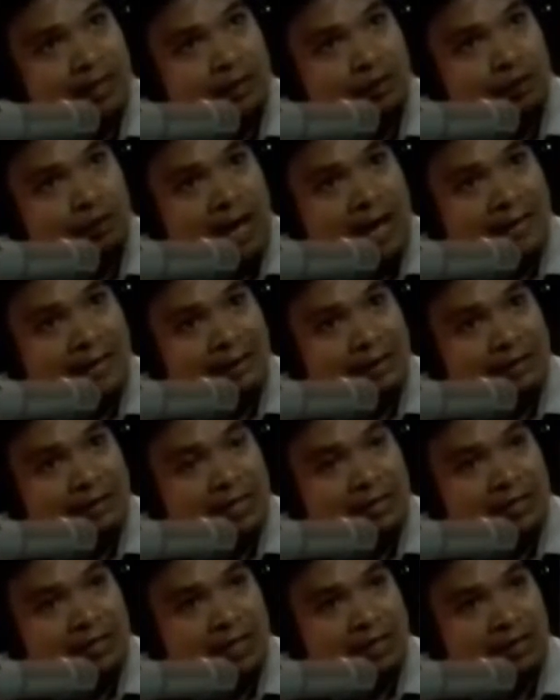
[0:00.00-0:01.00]
yung lahat ng
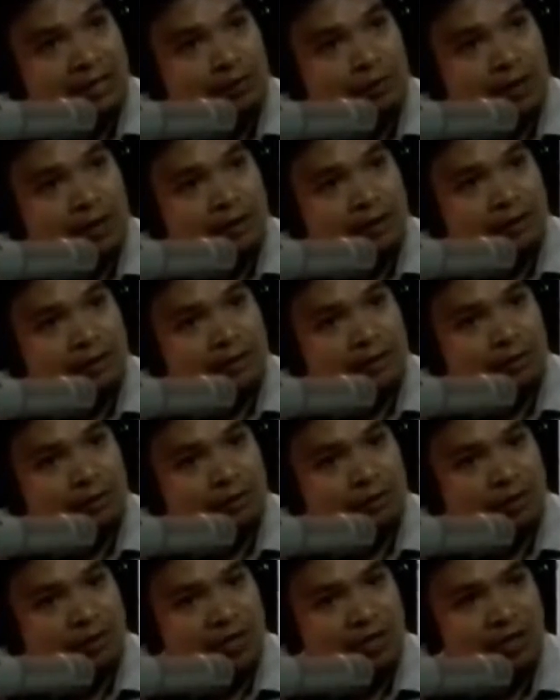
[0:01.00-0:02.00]
cells ng katawan,
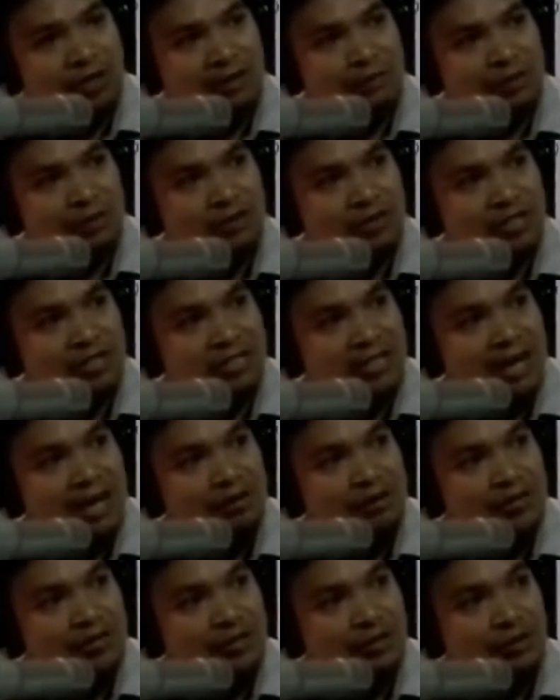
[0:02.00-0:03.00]
kung titingnan mo yung
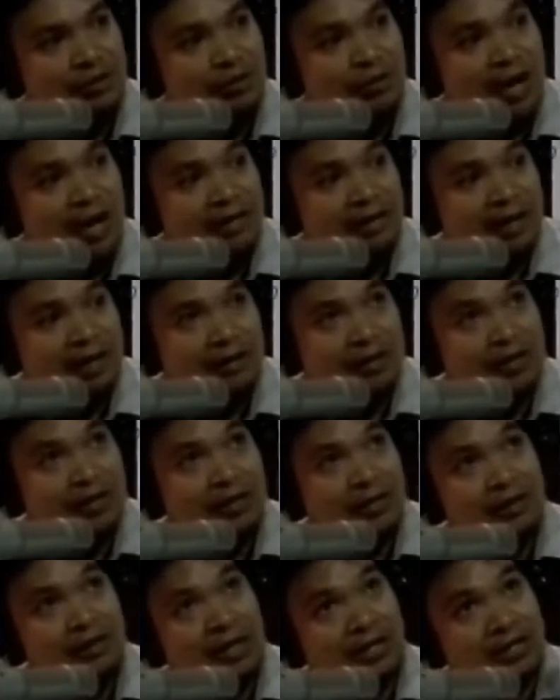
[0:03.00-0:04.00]
genealogy o yung hierarchy,